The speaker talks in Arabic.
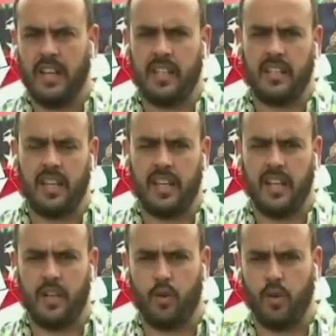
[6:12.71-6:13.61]
لذلك
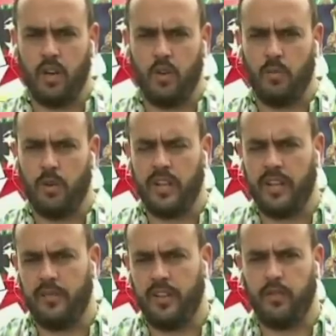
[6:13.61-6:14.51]
يعني كل الأمور
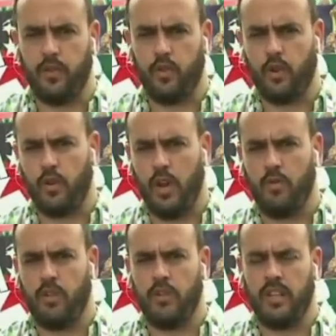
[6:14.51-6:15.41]
يعني في الفندق
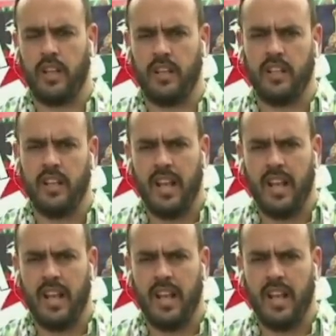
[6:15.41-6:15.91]
يحاولون يعني